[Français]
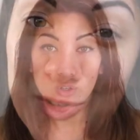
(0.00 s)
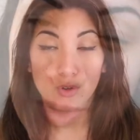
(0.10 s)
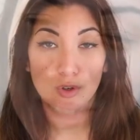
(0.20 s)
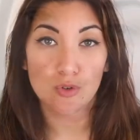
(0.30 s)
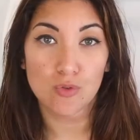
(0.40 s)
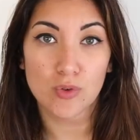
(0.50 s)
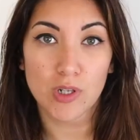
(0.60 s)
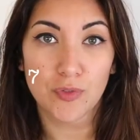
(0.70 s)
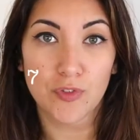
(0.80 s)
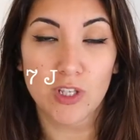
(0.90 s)
Recoucou
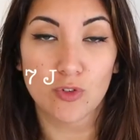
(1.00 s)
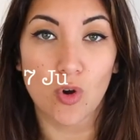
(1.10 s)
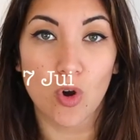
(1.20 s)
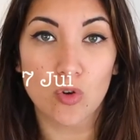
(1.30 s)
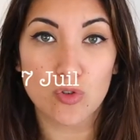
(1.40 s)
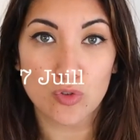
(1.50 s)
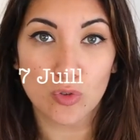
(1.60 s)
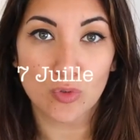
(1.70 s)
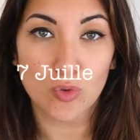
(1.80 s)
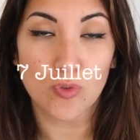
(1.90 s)
les filles, donc on se
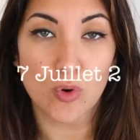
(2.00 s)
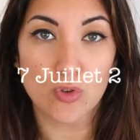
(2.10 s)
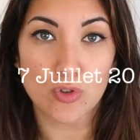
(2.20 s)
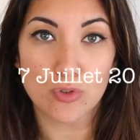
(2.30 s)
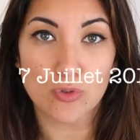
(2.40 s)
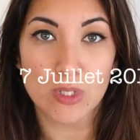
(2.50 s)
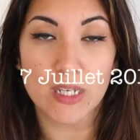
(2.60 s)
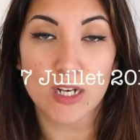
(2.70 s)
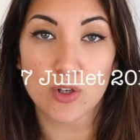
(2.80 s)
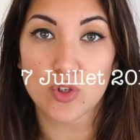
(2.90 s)
retrouve aujourd'hui
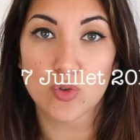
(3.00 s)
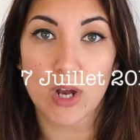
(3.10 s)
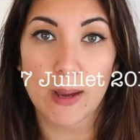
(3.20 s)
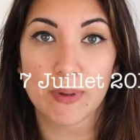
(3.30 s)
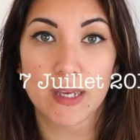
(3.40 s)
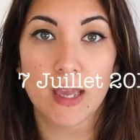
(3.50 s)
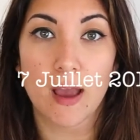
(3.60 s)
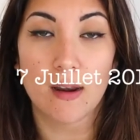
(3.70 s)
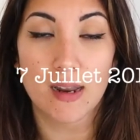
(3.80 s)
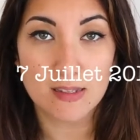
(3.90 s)
quelques jours après
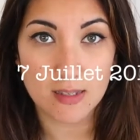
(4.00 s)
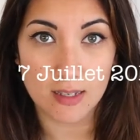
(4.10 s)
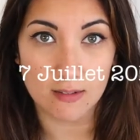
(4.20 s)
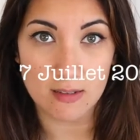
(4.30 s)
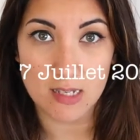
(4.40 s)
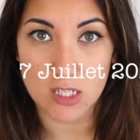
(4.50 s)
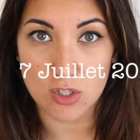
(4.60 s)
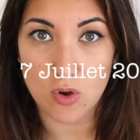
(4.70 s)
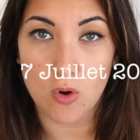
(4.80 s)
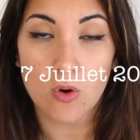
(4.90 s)
la
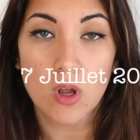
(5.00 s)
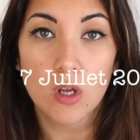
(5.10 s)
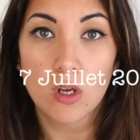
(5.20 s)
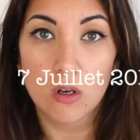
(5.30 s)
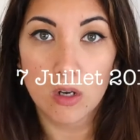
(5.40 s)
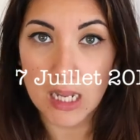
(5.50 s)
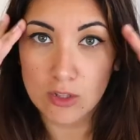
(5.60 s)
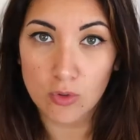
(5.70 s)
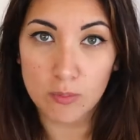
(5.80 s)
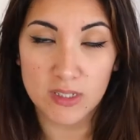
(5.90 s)
cicatrisation, euh, la
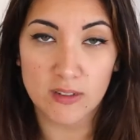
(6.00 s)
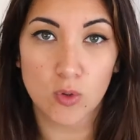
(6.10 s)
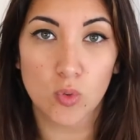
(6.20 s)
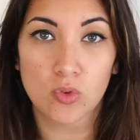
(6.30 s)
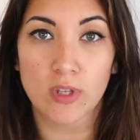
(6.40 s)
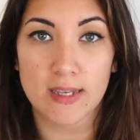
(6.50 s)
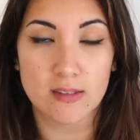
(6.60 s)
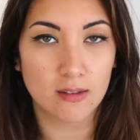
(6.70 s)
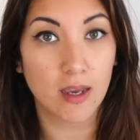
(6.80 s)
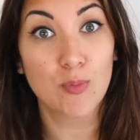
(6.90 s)
tombée des croûtes,
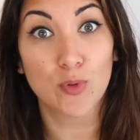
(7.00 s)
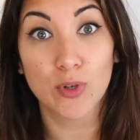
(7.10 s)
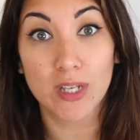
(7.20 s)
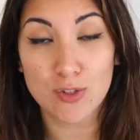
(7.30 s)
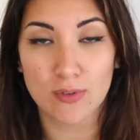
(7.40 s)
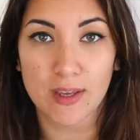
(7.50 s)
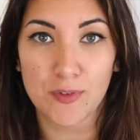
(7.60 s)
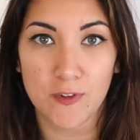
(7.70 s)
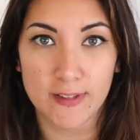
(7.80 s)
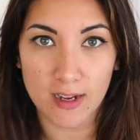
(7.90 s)
etc. pour le résultat
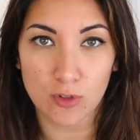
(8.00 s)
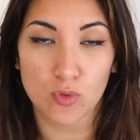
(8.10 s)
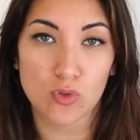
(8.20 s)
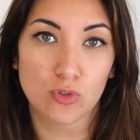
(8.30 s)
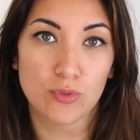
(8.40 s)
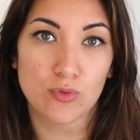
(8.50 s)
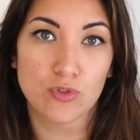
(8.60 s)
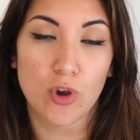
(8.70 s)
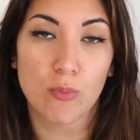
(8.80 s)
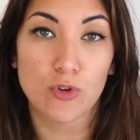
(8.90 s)
final. Donc aujourd'hui nous
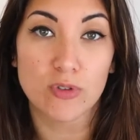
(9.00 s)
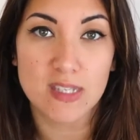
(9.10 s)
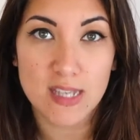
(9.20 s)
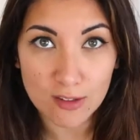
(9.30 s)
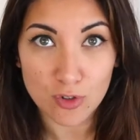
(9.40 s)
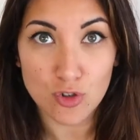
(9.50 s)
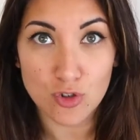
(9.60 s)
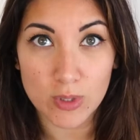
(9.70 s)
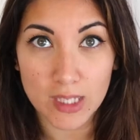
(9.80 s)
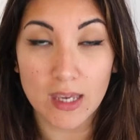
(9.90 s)
sommes le 7
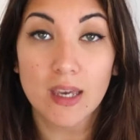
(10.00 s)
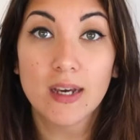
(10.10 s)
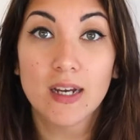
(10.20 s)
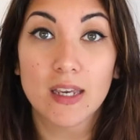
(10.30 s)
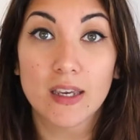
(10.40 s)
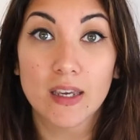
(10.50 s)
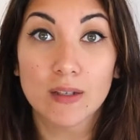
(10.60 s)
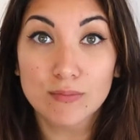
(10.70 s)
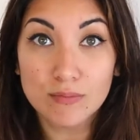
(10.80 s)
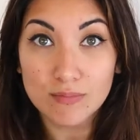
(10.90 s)
juillet et...